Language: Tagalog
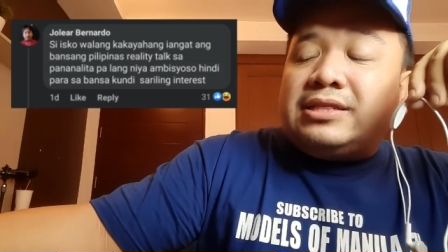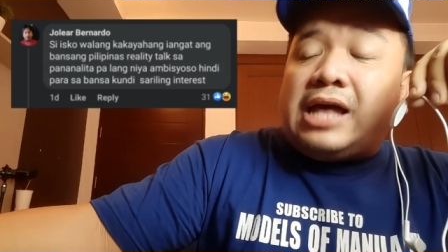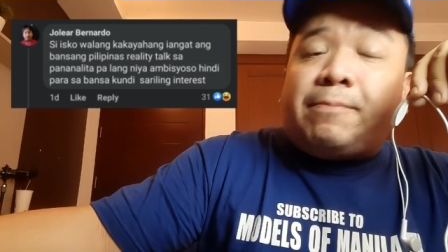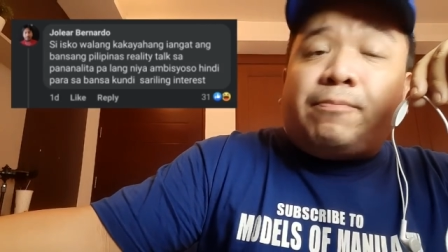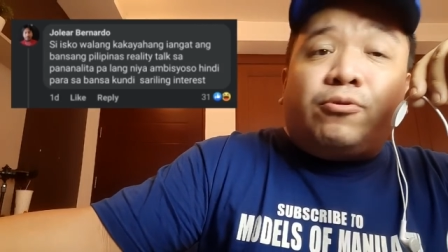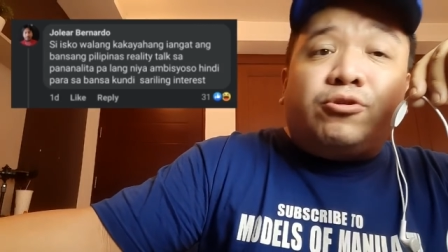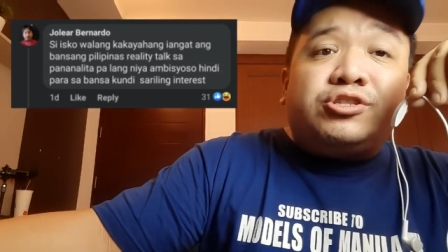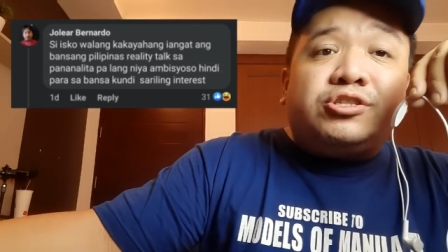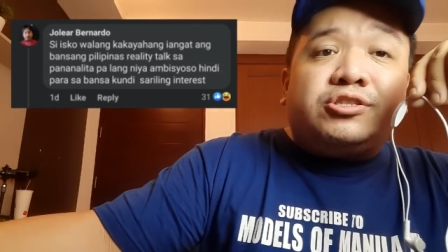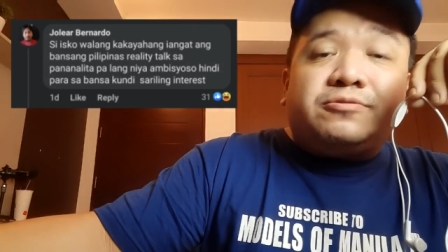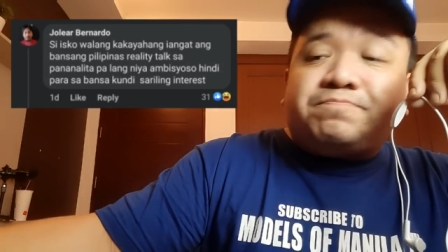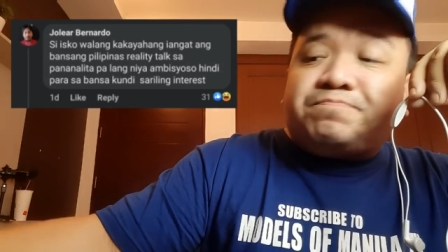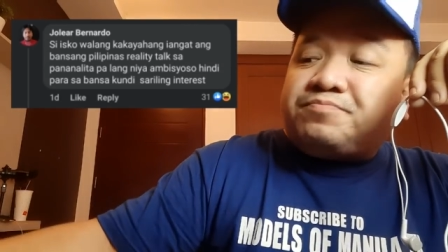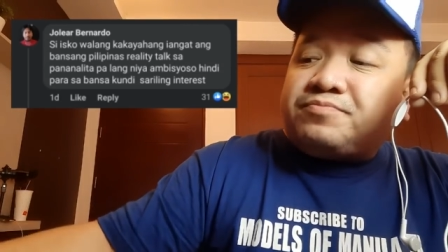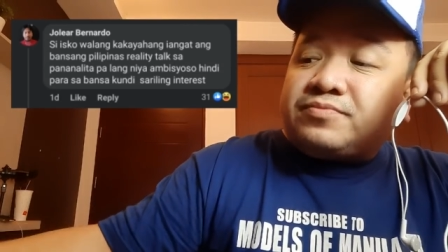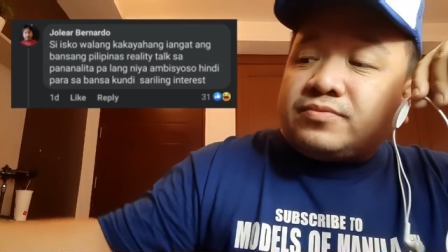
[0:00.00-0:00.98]
Tapos
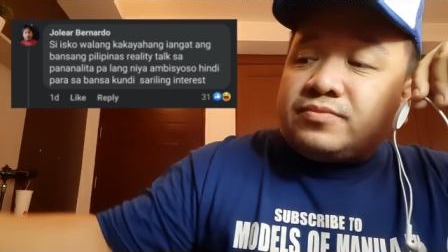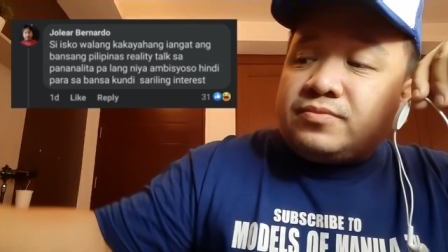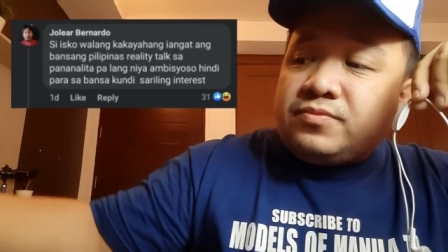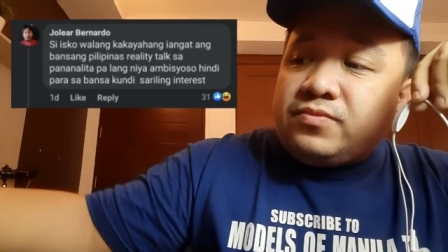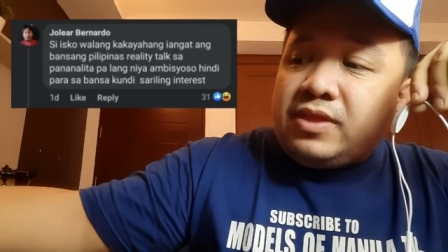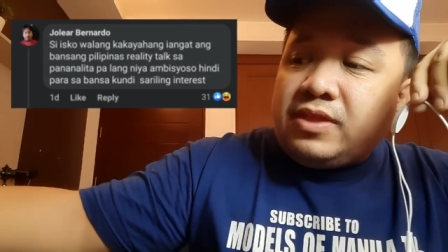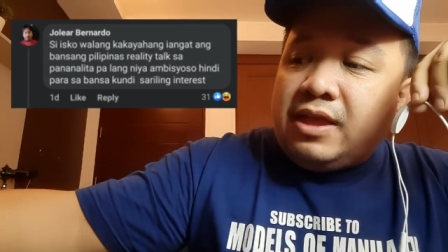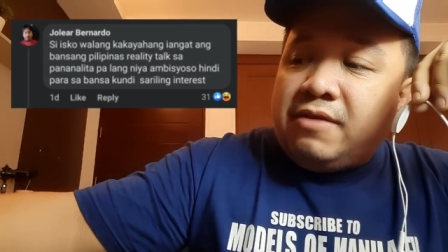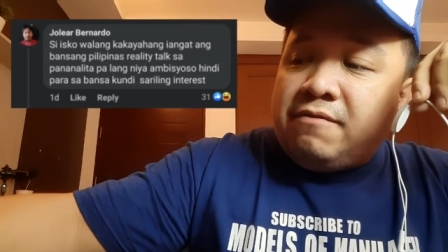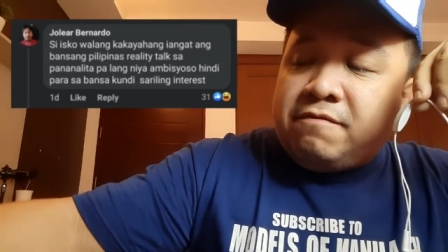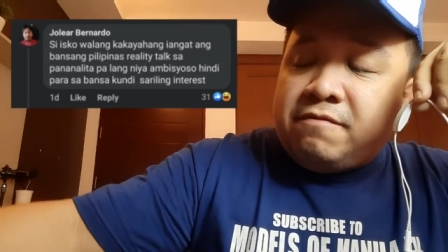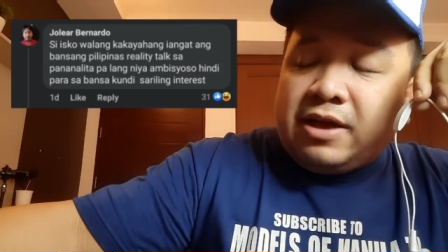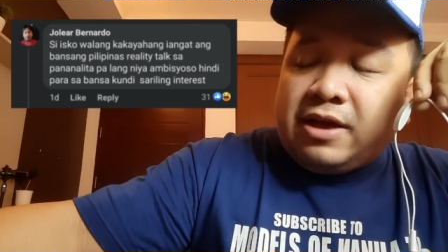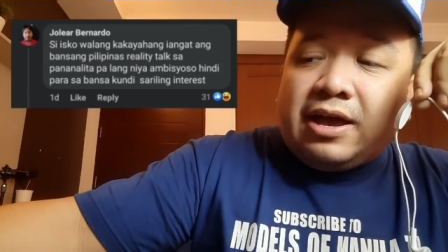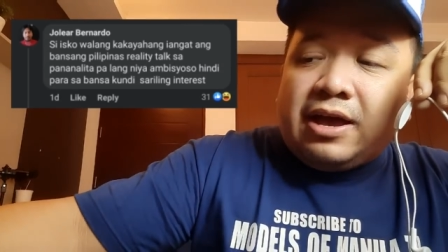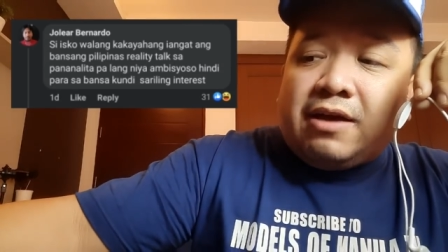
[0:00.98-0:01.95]

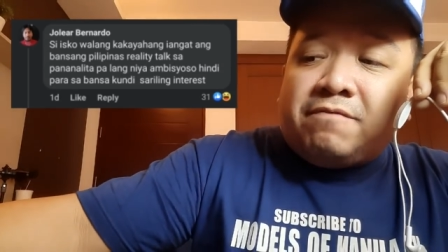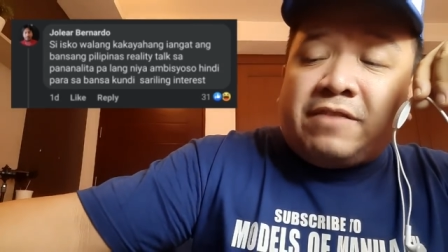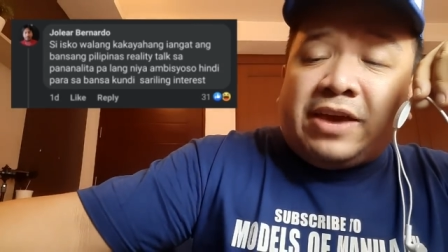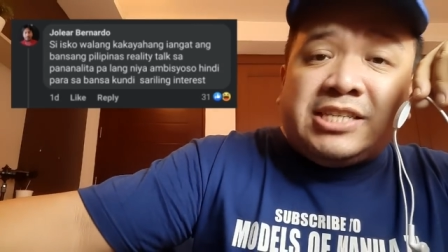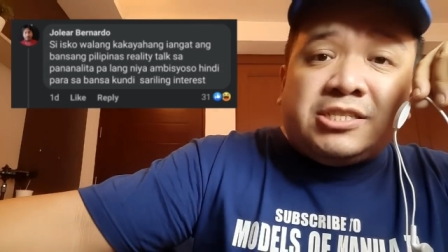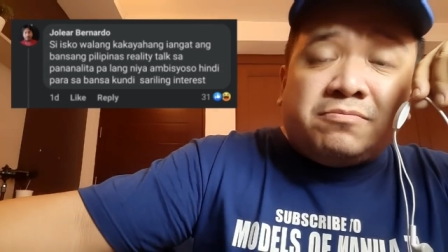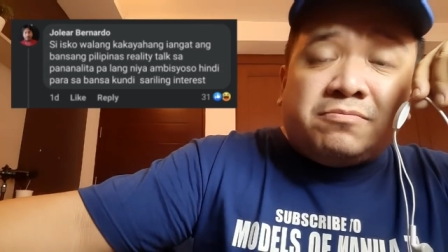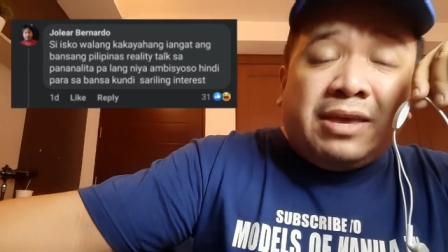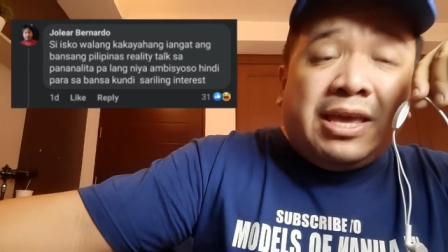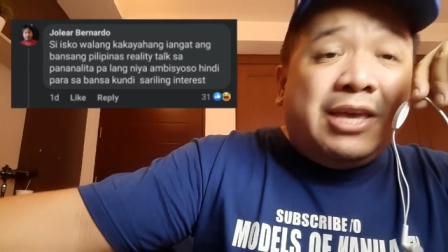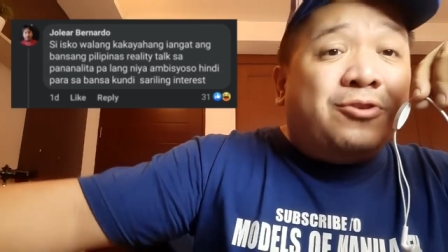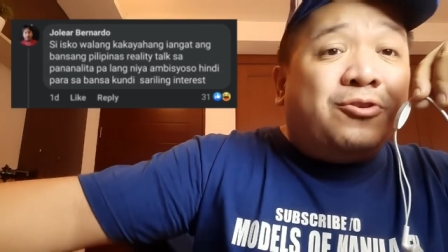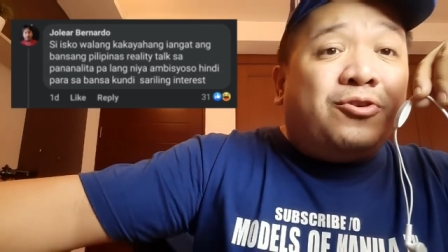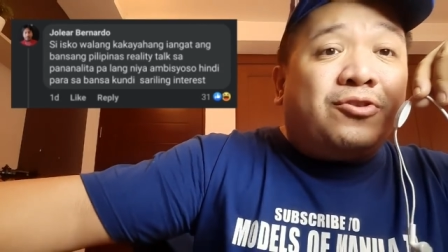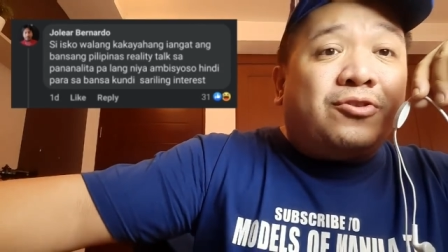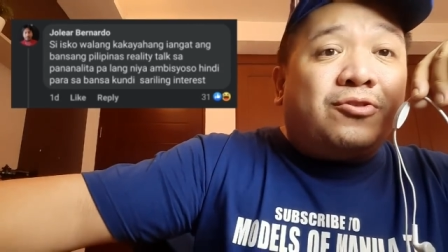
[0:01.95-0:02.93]
uh, vice
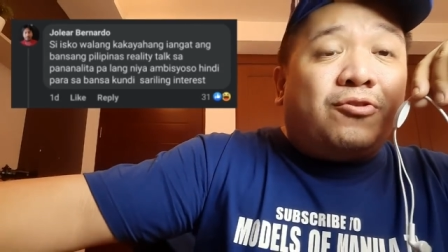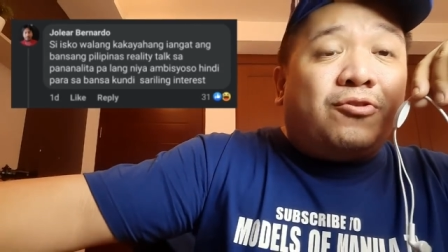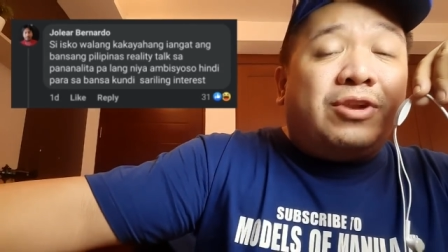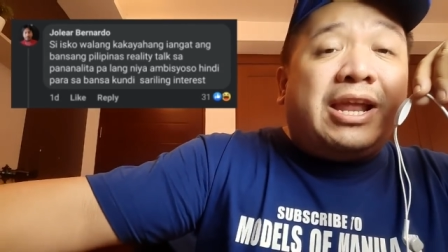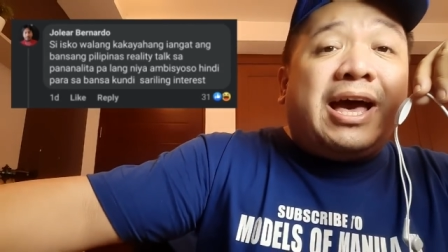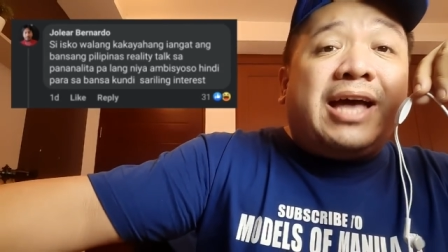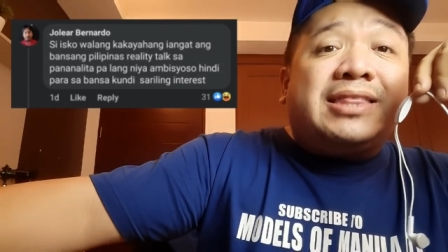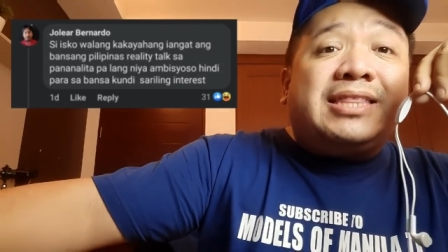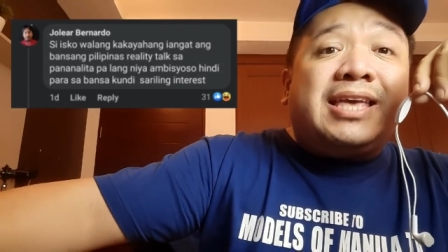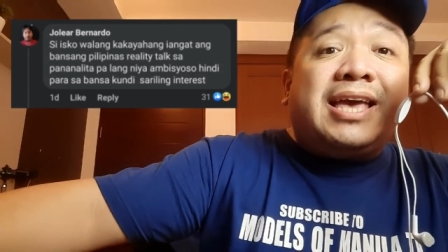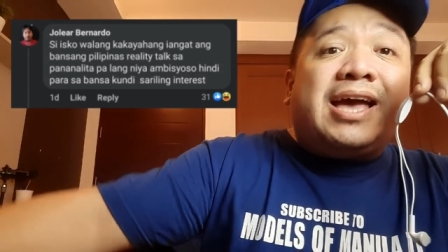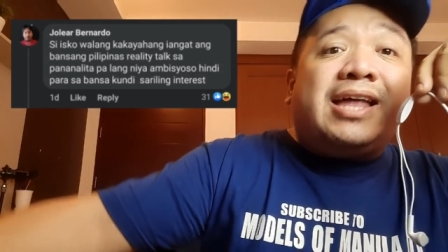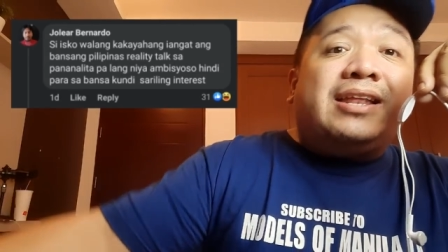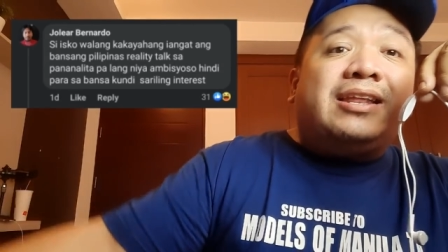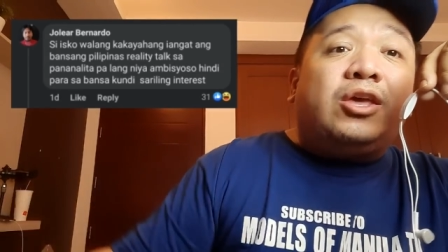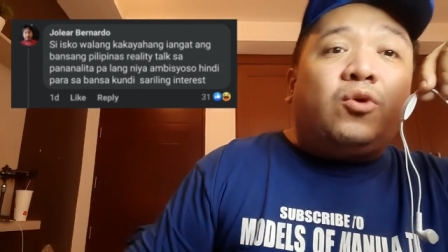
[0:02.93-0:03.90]
mayor o lahat 'yan.